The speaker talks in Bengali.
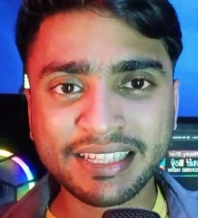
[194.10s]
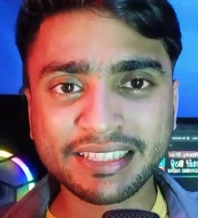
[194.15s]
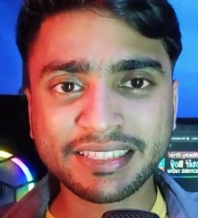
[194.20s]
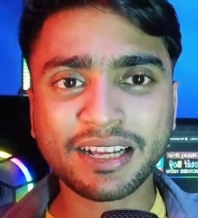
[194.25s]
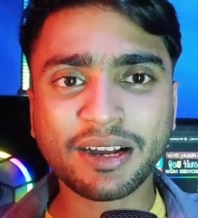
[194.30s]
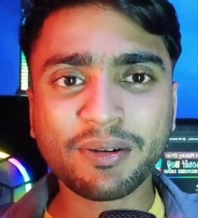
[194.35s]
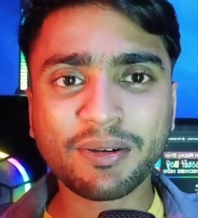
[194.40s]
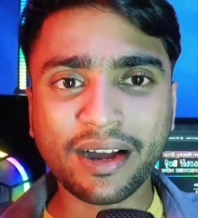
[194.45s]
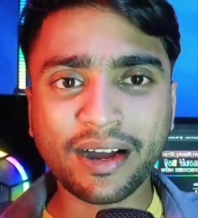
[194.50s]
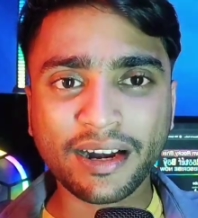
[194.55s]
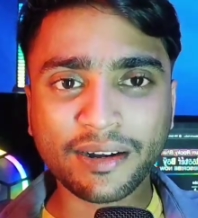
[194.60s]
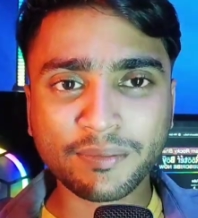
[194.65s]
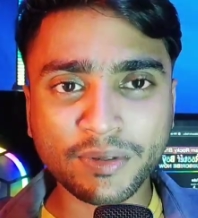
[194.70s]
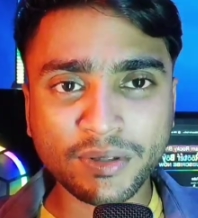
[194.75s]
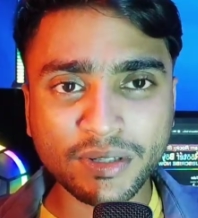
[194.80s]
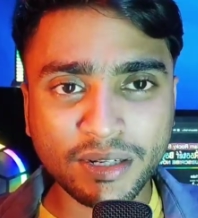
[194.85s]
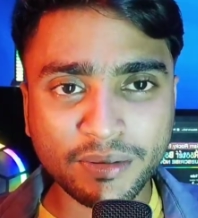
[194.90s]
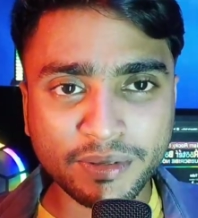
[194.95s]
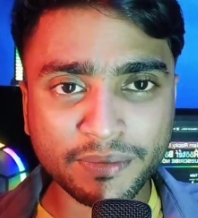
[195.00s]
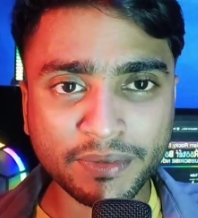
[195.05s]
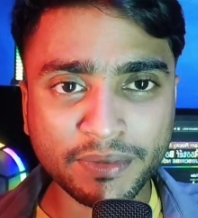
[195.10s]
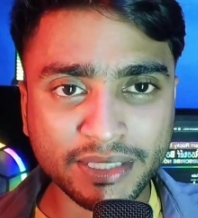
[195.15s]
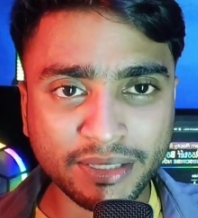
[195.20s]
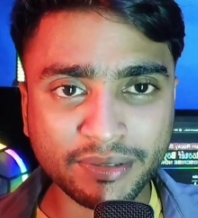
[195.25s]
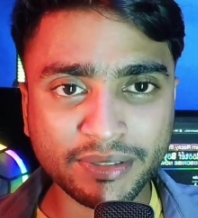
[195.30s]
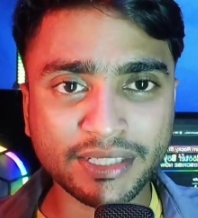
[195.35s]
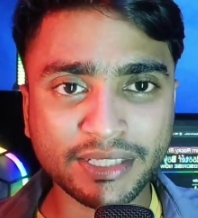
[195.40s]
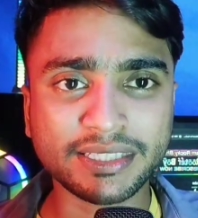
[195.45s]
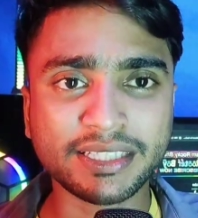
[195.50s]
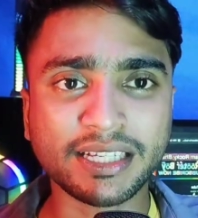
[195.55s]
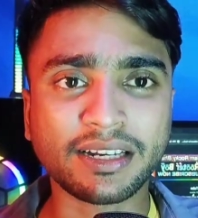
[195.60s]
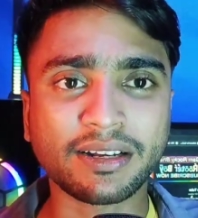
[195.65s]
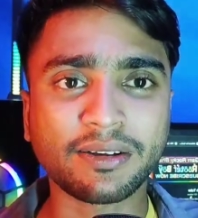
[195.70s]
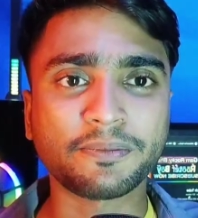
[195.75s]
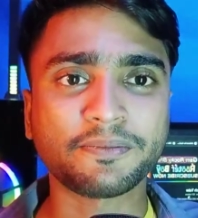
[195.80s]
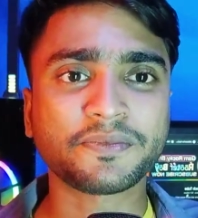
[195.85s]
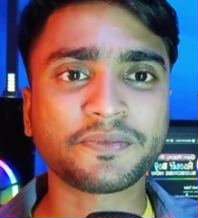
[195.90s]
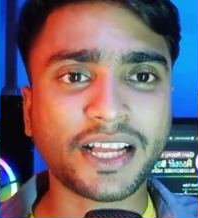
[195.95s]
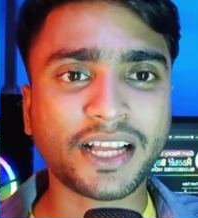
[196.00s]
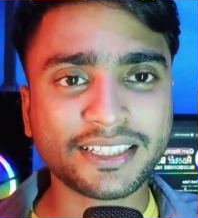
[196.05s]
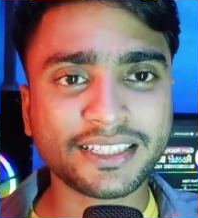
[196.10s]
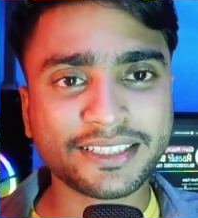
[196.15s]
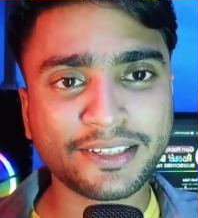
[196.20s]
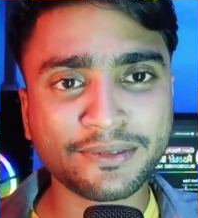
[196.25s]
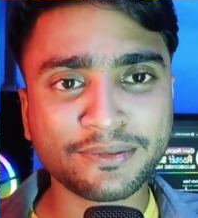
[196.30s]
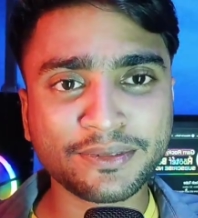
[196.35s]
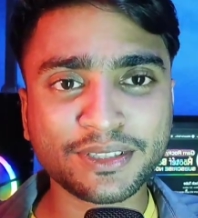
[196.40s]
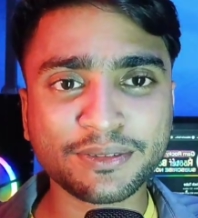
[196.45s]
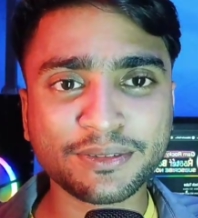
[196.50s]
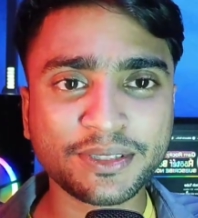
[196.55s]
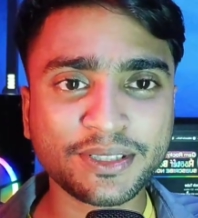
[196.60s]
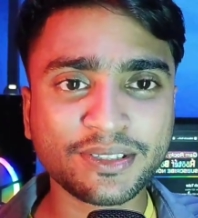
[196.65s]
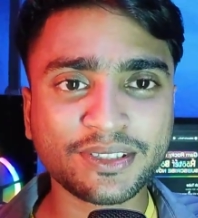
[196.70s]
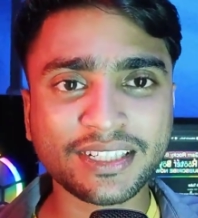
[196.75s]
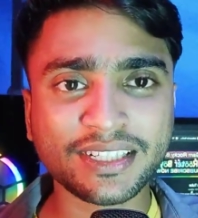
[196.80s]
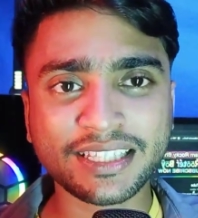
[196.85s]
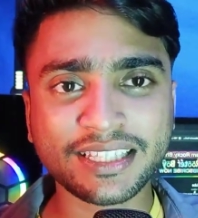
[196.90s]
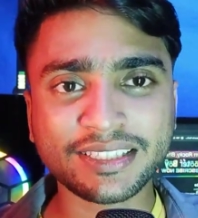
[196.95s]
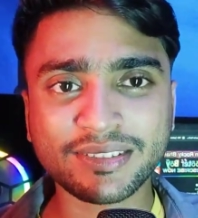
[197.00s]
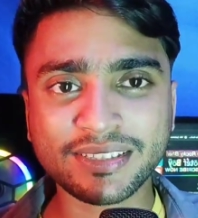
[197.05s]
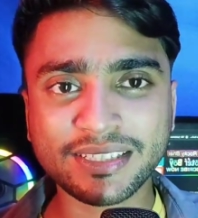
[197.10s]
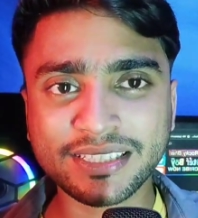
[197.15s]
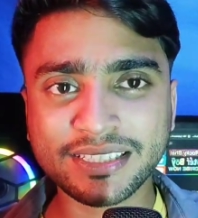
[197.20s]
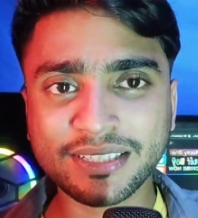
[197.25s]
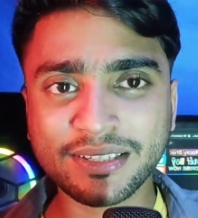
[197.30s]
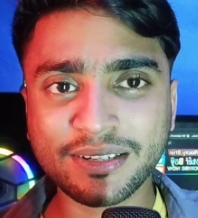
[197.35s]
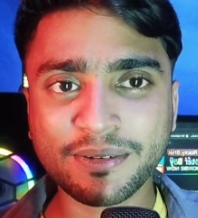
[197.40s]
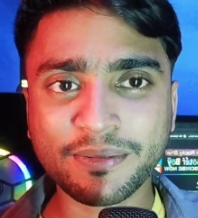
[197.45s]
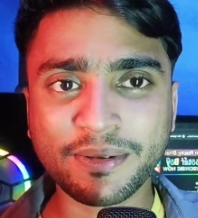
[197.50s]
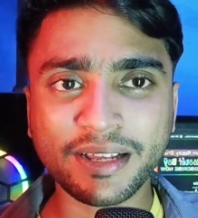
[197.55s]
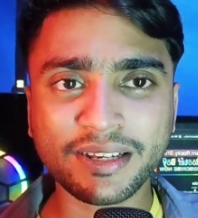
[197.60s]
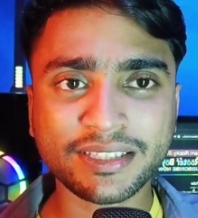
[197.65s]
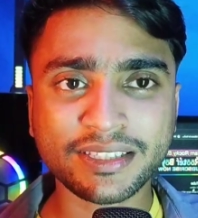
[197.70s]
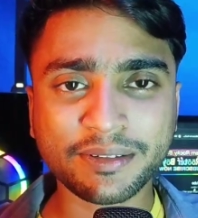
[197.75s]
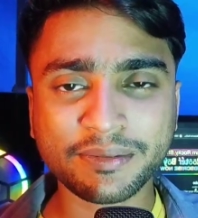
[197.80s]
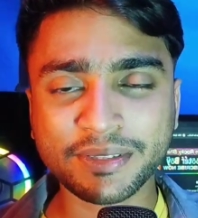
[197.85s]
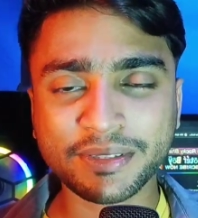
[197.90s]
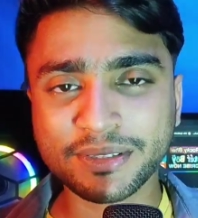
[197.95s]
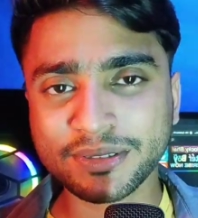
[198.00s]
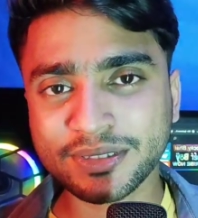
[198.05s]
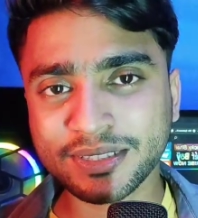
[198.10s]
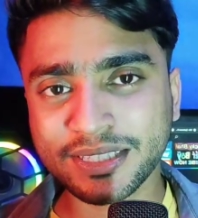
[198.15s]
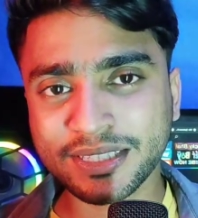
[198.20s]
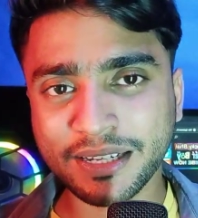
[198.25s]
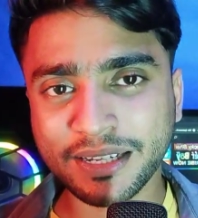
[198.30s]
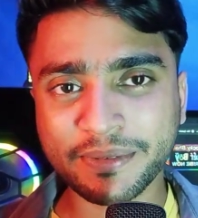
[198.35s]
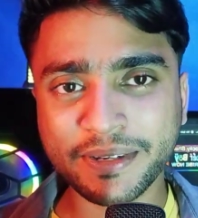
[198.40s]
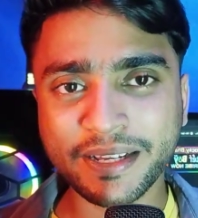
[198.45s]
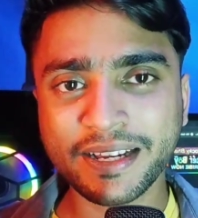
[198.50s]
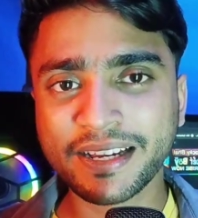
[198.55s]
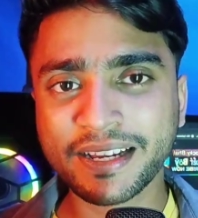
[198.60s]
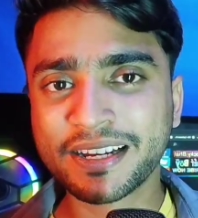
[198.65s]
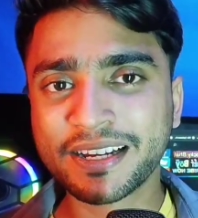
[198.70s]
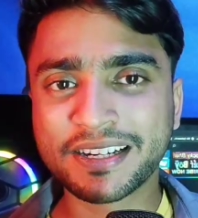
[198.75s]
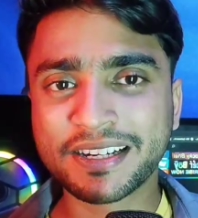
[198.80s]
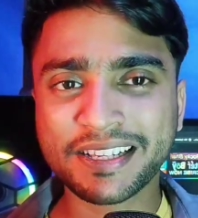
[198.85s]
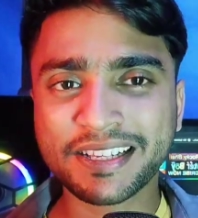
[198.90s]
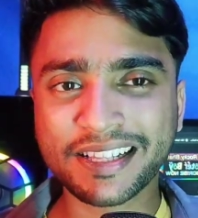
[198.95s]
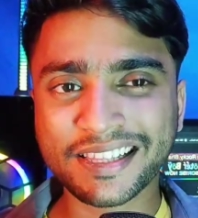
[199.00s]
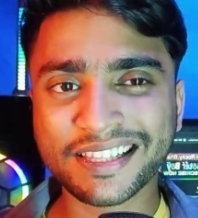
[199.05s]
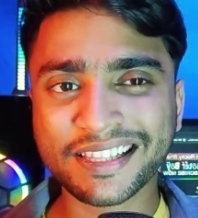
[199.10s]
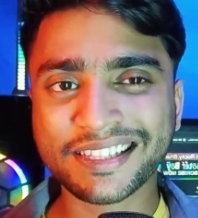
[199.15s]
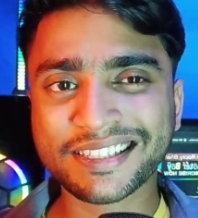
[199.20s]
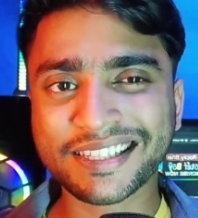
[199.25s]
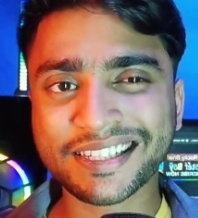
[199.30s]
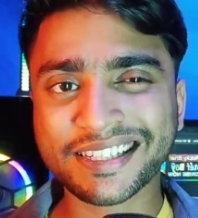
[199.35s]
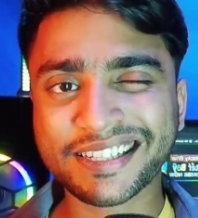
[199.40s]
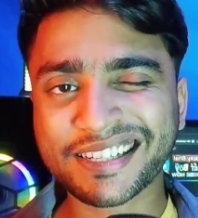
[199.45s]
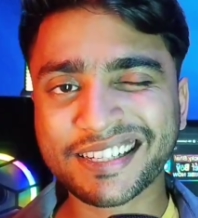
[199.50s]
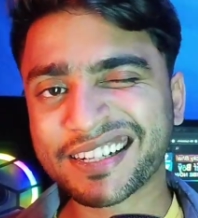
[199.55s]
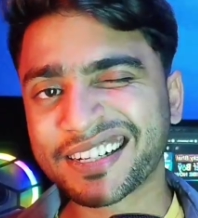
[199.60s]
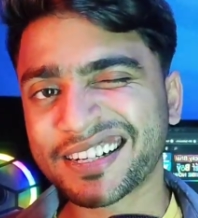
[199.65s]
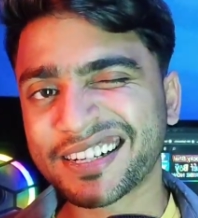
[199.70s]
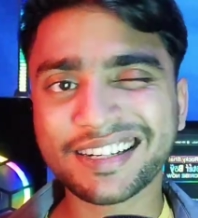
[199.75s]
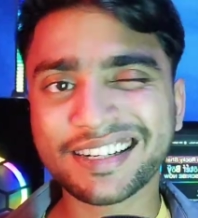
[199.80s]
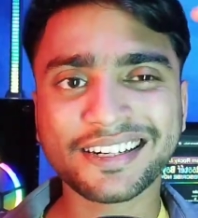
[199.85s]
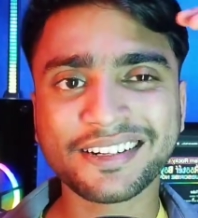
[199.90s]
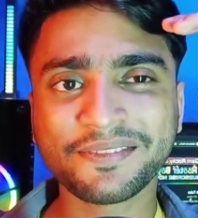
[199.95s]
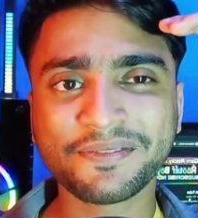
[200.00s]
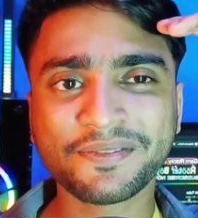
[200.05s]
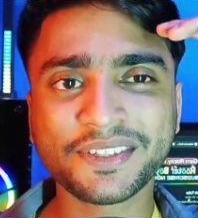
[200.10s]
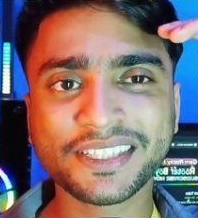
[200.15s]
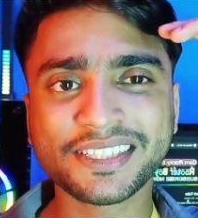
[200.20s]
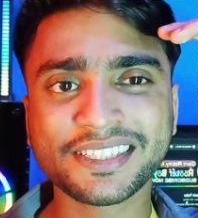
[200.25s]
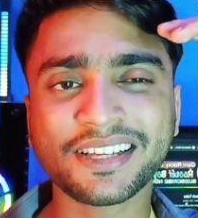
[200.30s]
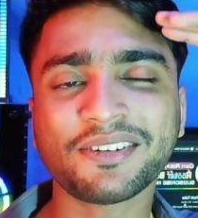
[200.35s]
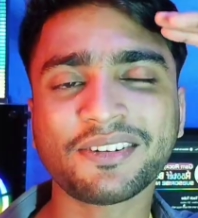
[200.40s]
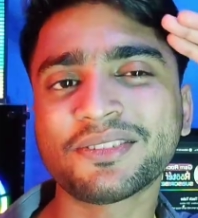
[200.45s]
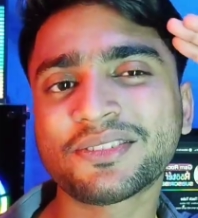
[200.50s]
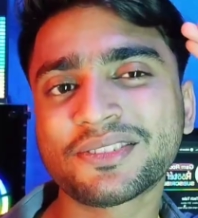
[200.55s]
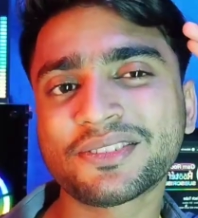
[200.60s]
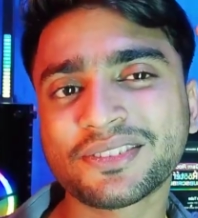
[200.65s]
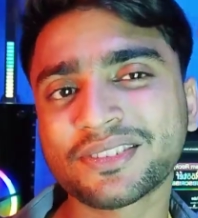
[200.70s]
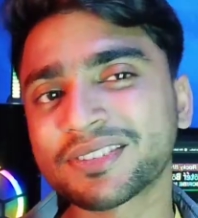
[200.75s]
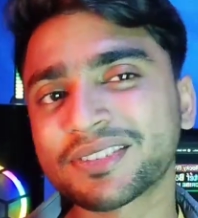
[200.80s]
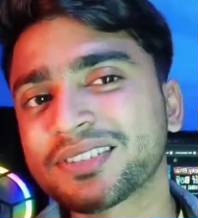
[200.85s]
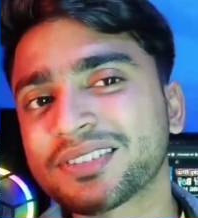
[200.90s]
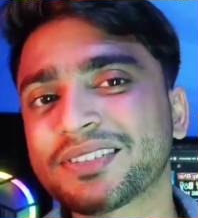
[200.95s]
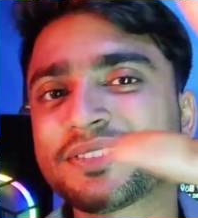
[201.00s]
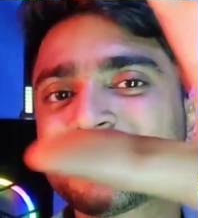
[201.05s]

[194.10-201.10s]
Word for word: দাও আর মূল্যবান মতামতটা জানাও আজকের মতো ভিডিওটা এতটুকু ছিল ভালো থাকবে সুস্থ থাকবে টেল দেন টেক কেয়ার পিস আউট